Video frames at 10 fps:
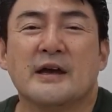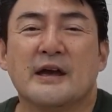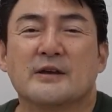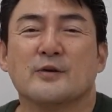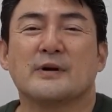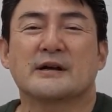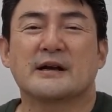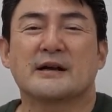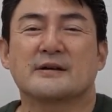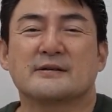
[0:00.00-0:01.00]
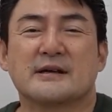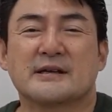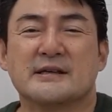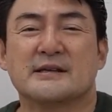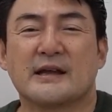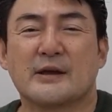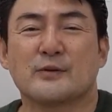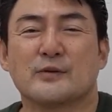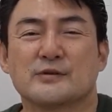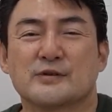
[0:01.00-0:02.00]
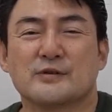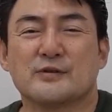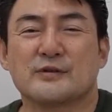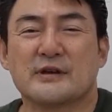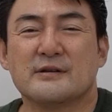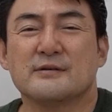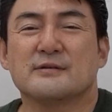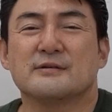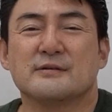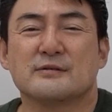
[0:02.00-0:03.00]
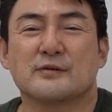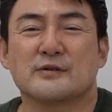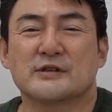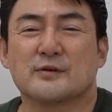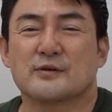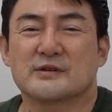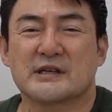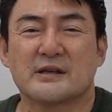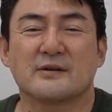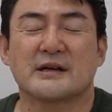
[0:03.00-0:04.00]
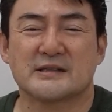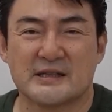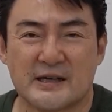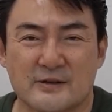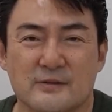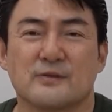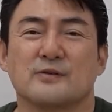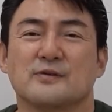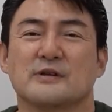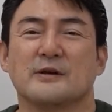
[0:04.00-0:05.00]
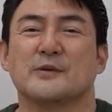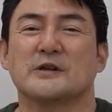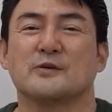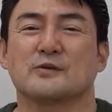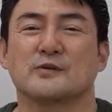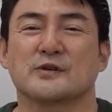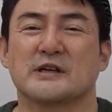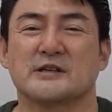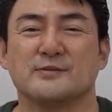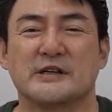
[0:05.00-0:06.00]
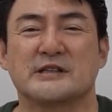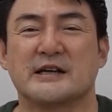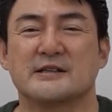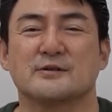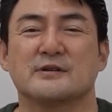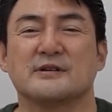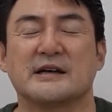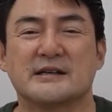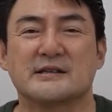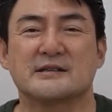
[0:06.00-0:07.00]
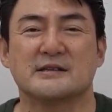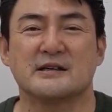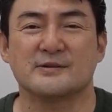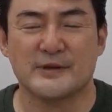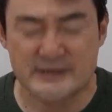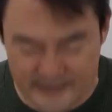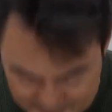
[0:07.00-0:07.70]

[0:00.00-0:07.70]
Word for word: 今日は「かっ近代放送における野口五郎さんの活躍」というテーマでお届けしました。それでは失礼します。